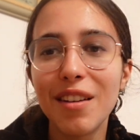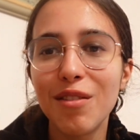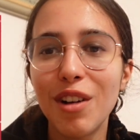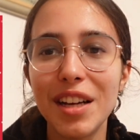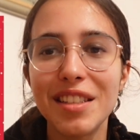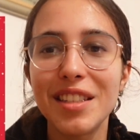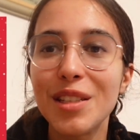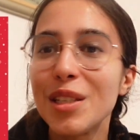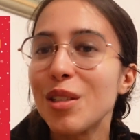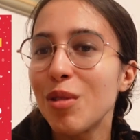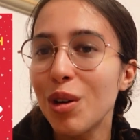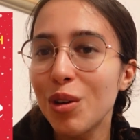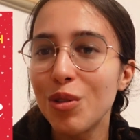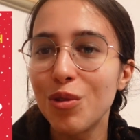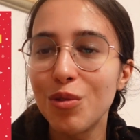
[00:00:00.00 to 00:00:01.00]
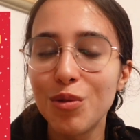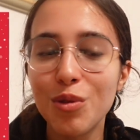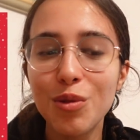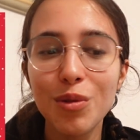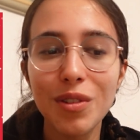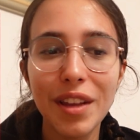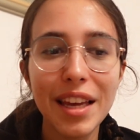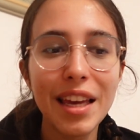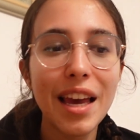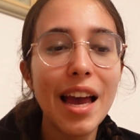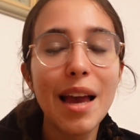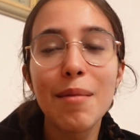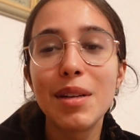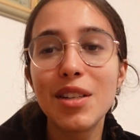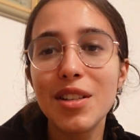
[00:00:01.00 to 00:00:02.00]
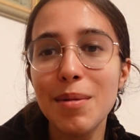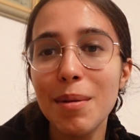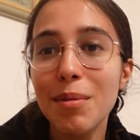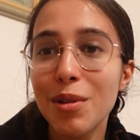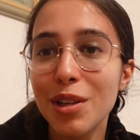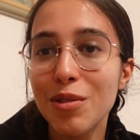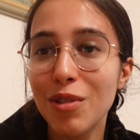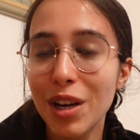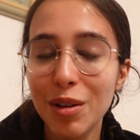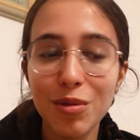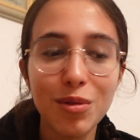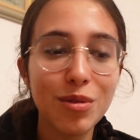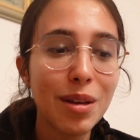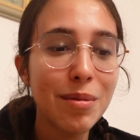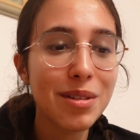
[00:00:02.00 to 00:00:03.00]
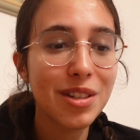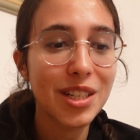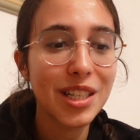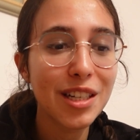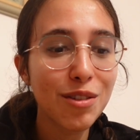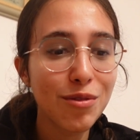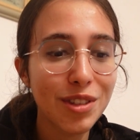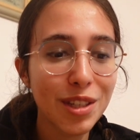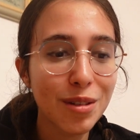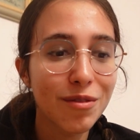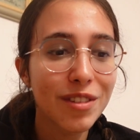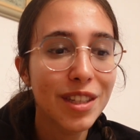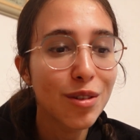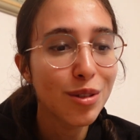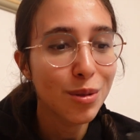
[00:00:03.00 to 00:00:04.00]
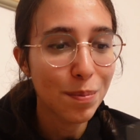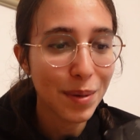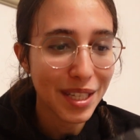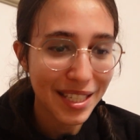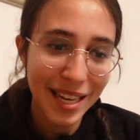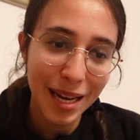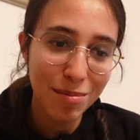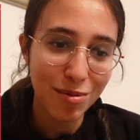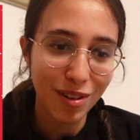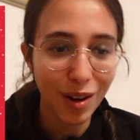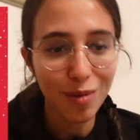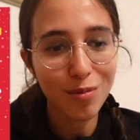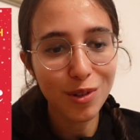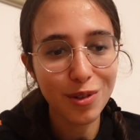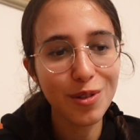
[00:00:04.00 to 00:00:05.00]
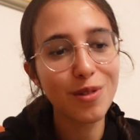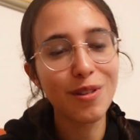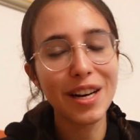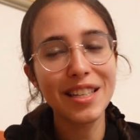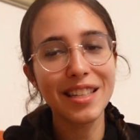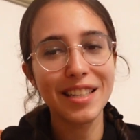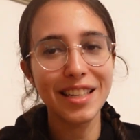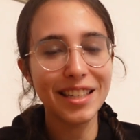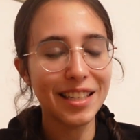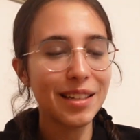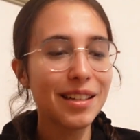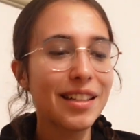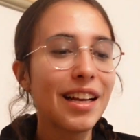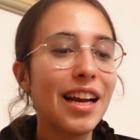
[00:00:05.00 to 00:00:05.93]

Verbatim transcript: Voilà, c'est une histoire que je vous conseille. Mais je sais pas pourquoi je vous raconte tout ça parce que j'ai dit que je faisais une vidéo spéciale pour les romances de Noël cette année.